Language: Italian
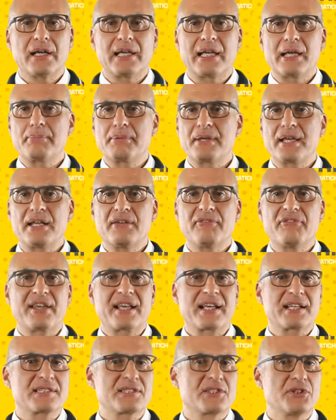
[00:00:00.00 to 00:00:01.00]
alla
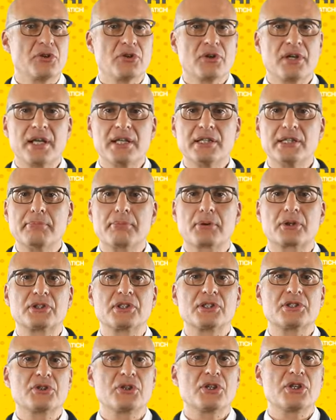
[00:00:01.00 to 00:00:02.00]
pianificazione di
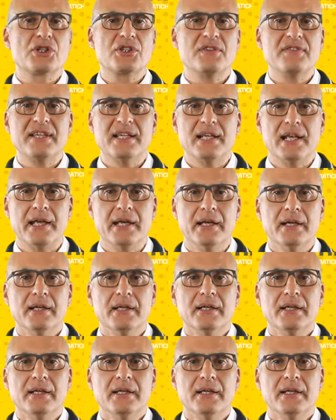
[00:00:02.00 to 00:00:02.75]
protezione civile,